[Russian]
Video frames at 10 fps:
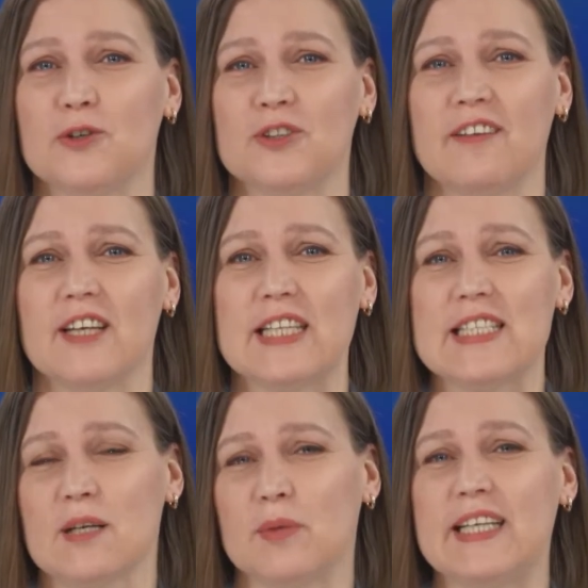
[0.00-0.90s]
Наверное,
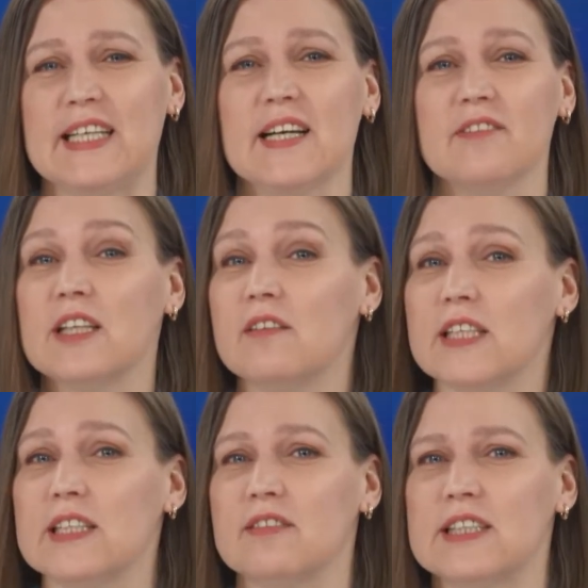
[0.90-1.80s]
сама игра и
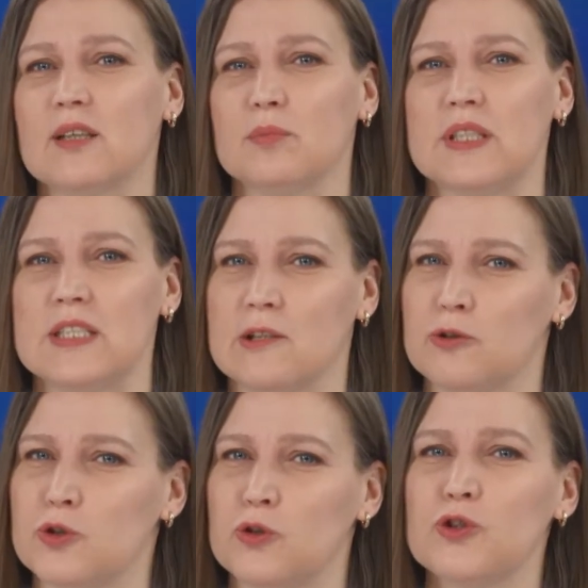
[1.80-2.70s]
виновата в этом. Не
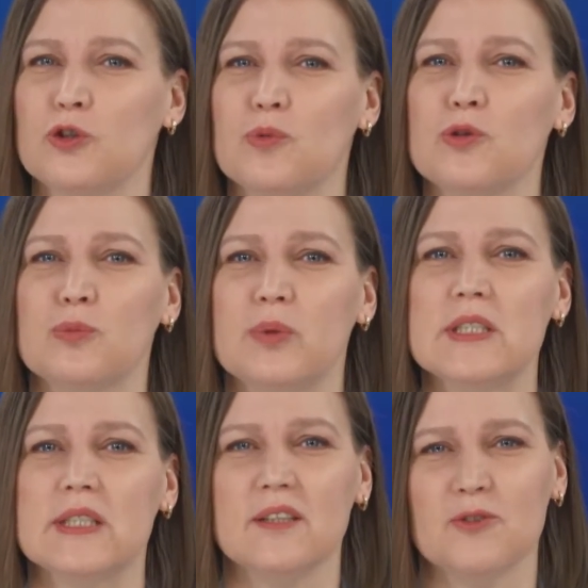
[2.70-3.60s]
исключено, что могут быть
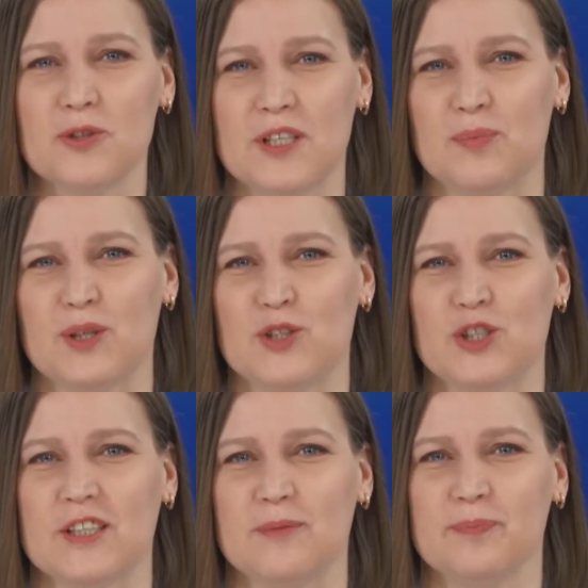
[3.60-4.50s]
и другие
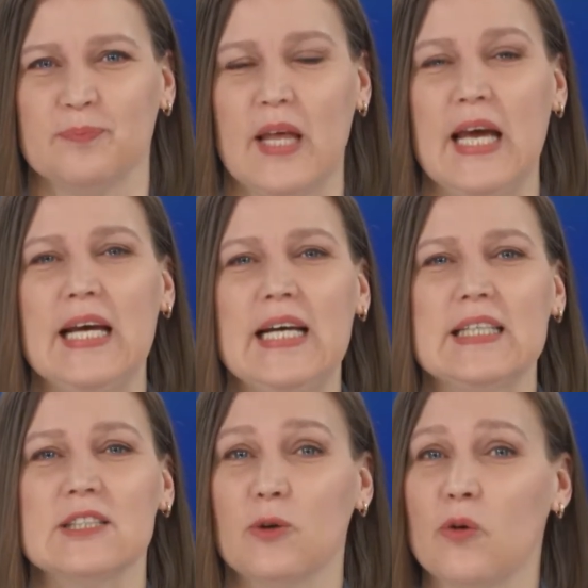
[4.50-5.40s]
причины.
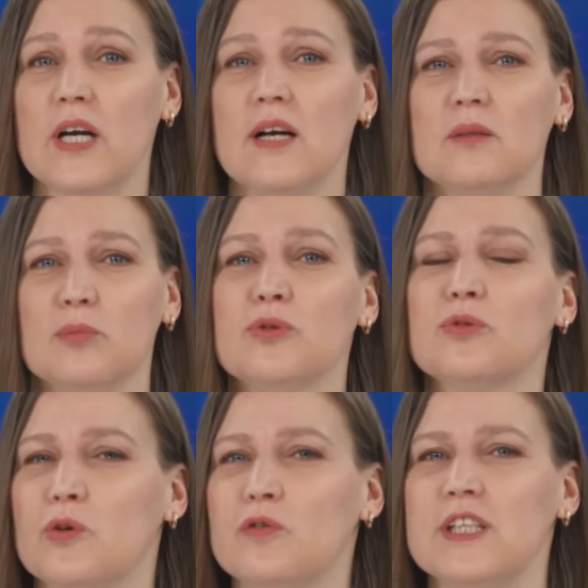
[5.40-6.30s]
Скоро будут
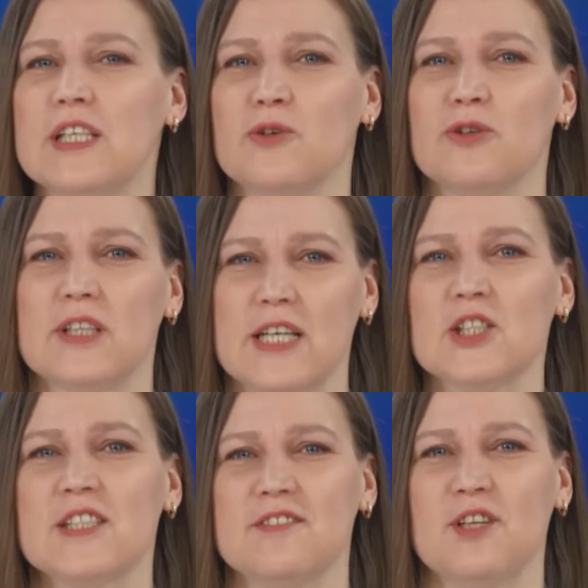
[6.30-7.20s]
новые герои, наши
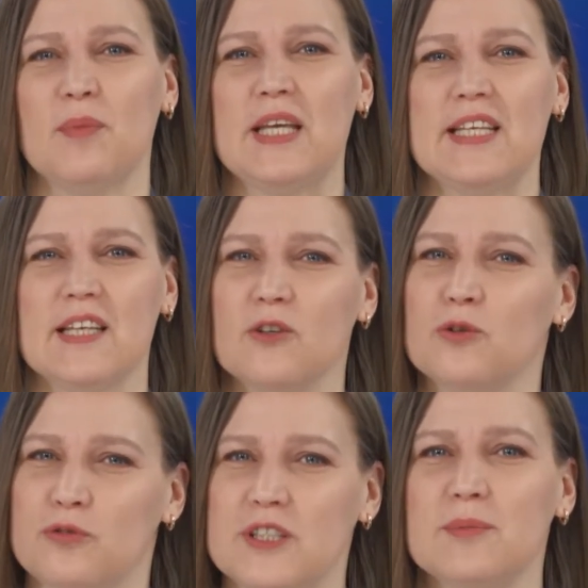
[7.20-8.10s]
современники.
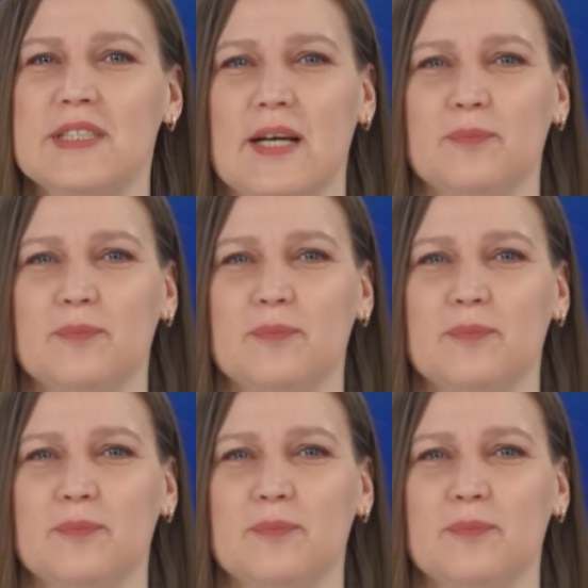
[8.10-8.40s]
Увидимся.